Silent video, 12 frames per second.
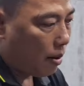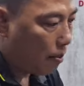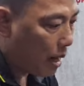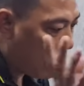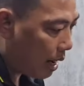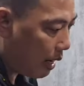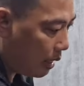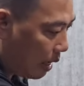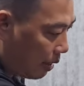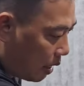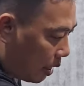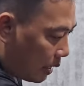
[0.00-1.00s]
bây giờ anh
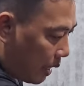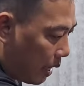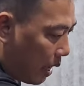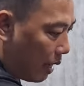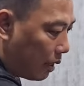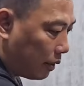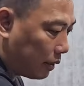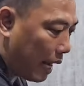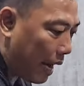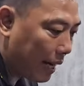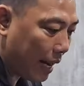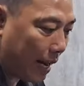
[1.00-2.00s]
em nói anh chị nè
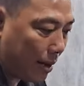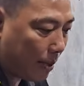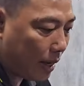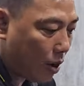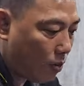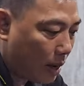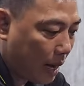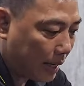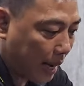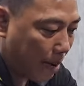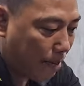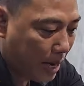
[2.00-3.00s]
cái này mới đúng là
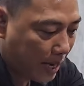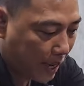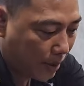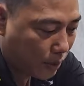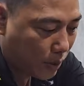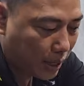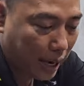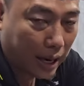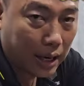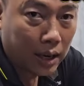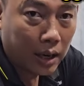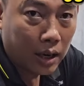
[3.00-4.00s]
cảm biến áp suất nè
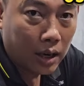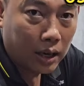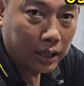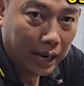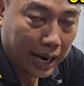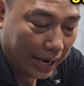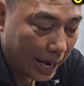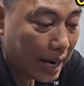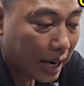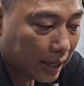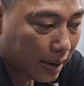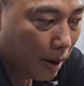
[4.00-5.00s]
cái này
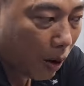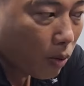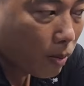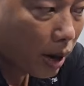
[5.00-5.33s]
đây là cái mẫu